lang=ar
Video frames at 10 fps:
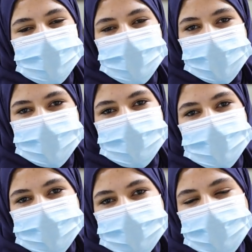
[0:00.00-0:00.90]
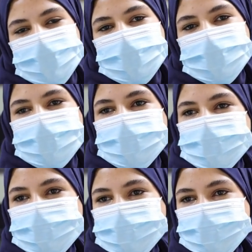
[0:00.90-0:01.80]
الفرص ما تتكرر
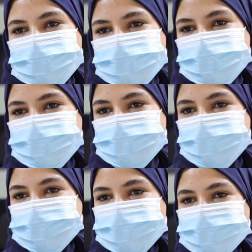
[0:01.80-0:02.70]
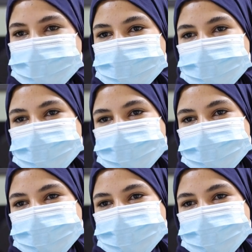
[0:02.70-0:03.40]
شكرا لل...